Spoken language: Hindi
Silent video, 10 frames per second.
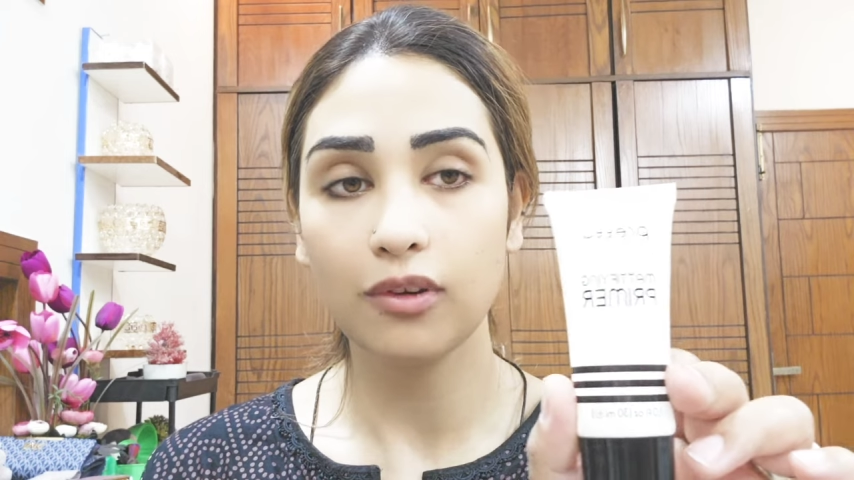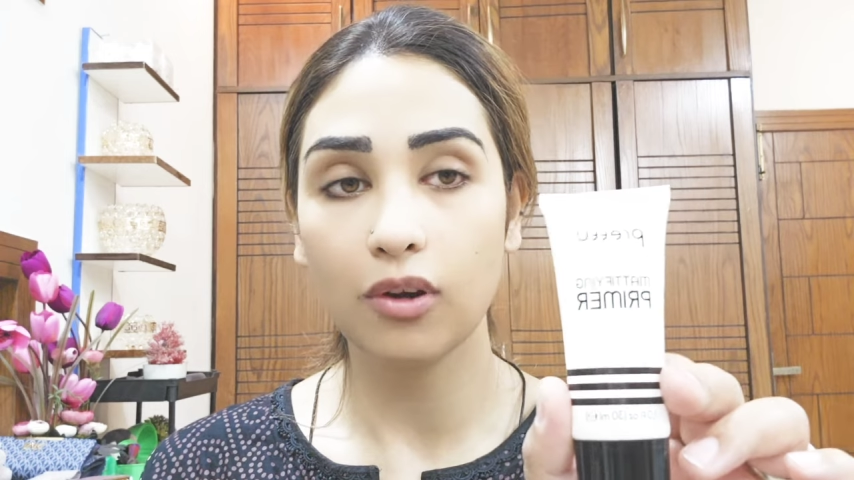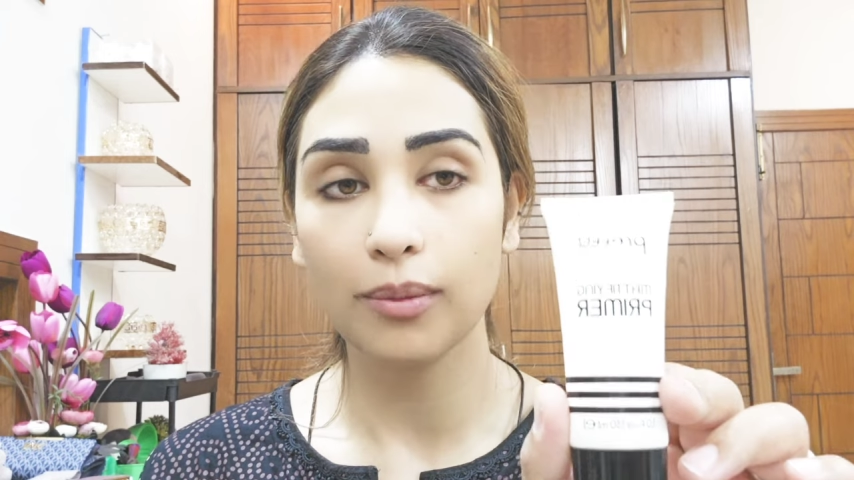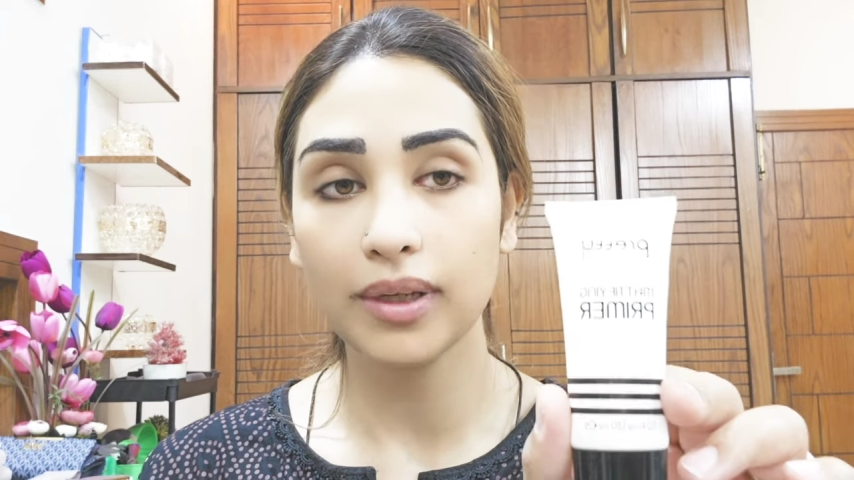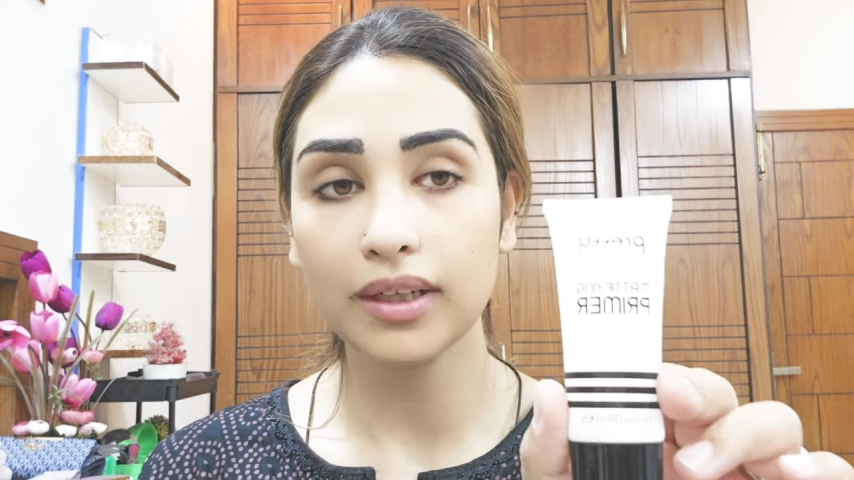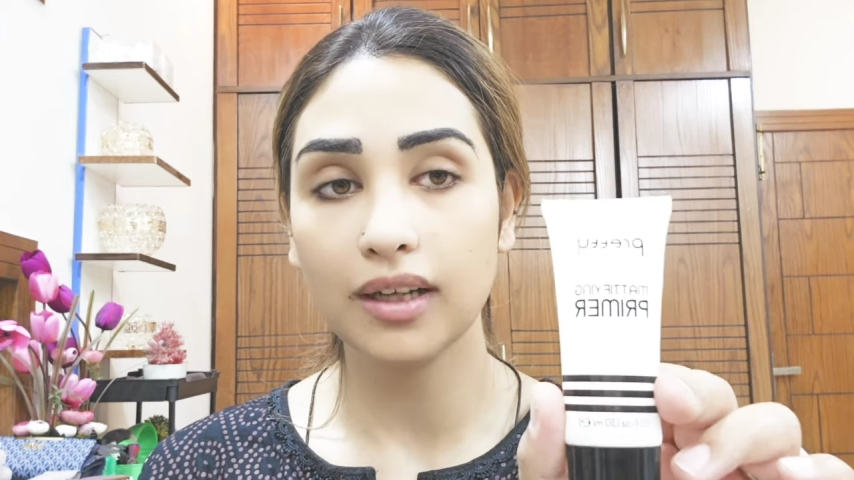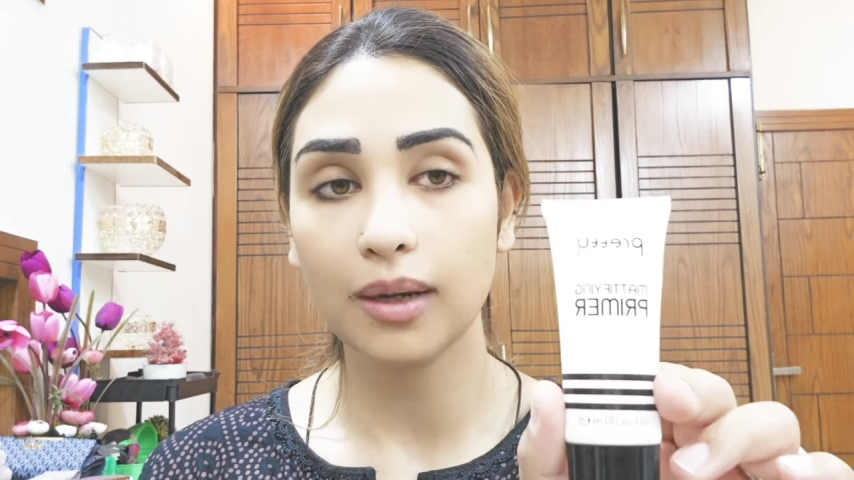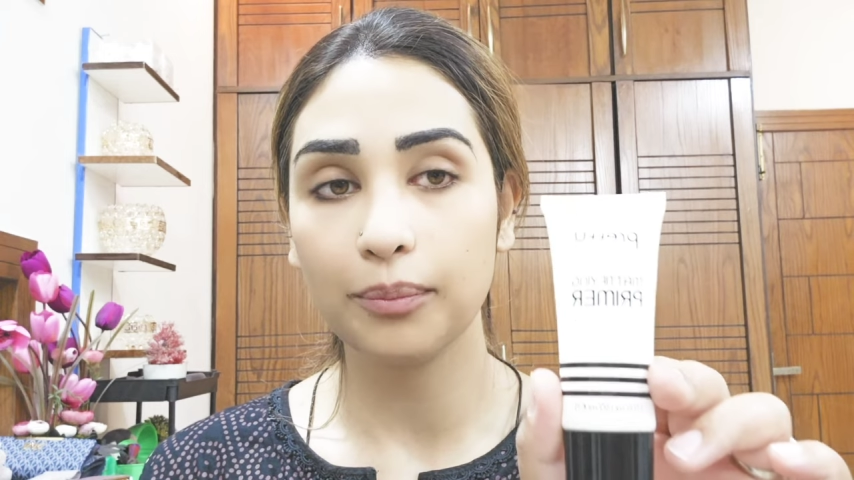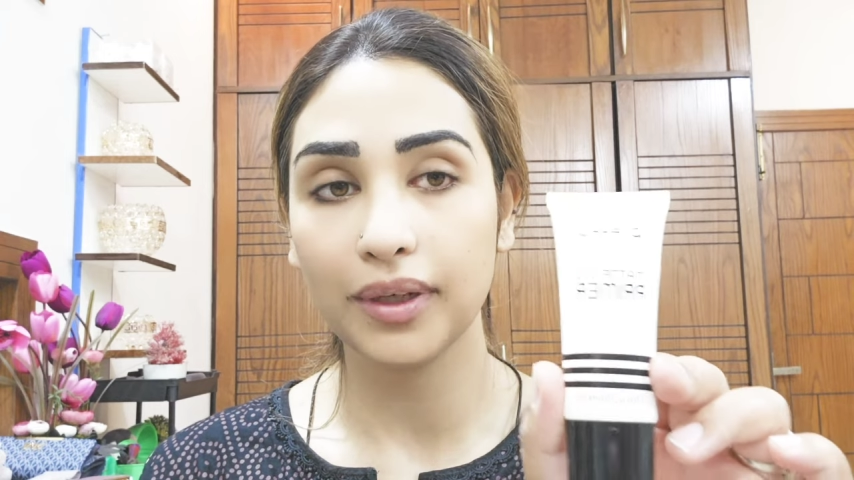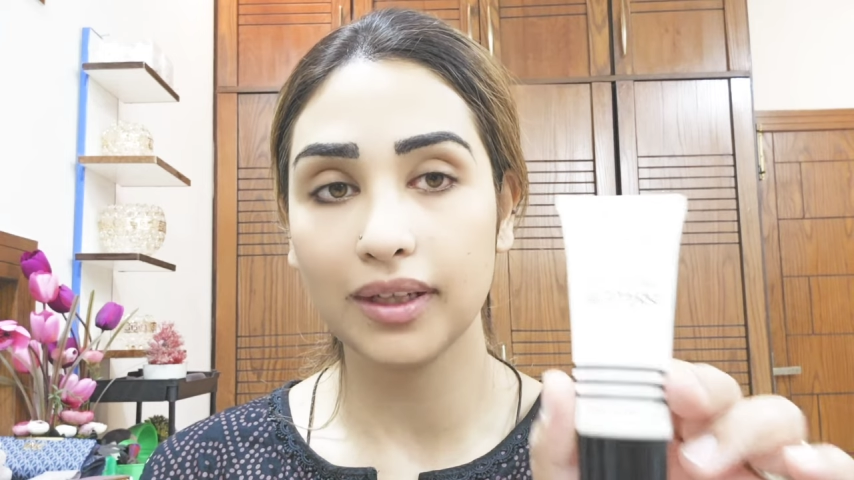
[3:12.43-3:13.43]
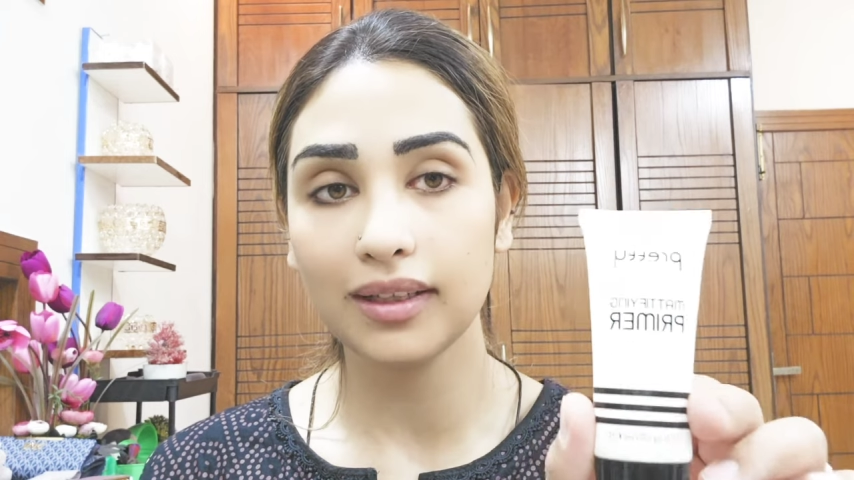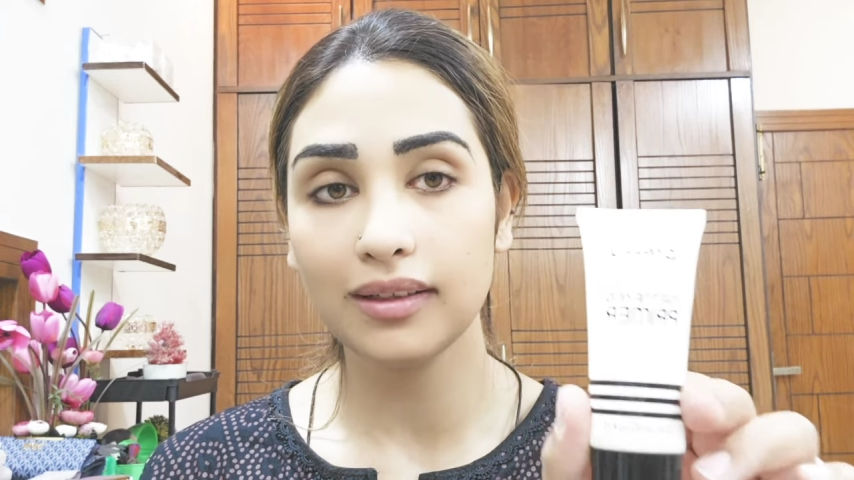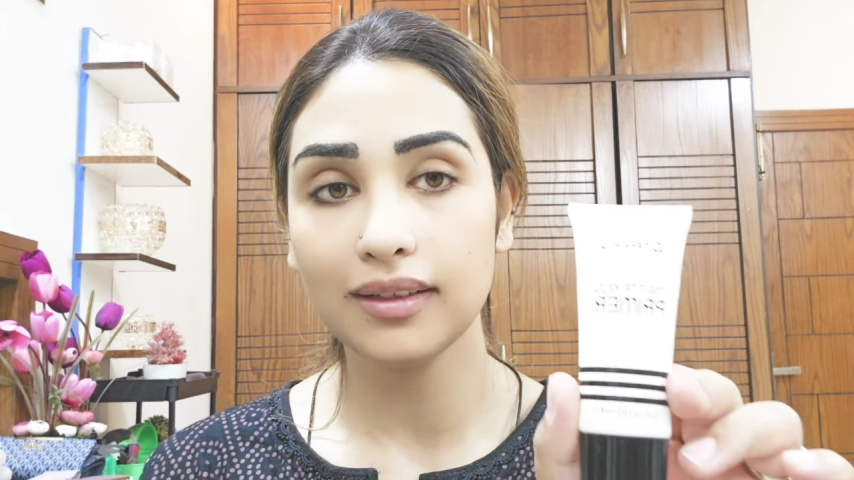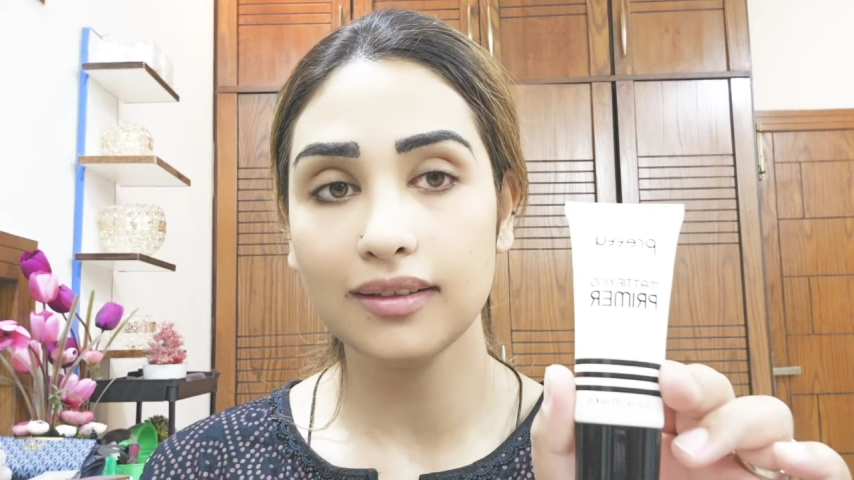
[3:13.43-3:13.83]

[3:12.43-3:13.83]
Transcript: फ्लॉर्मर का प्रिटी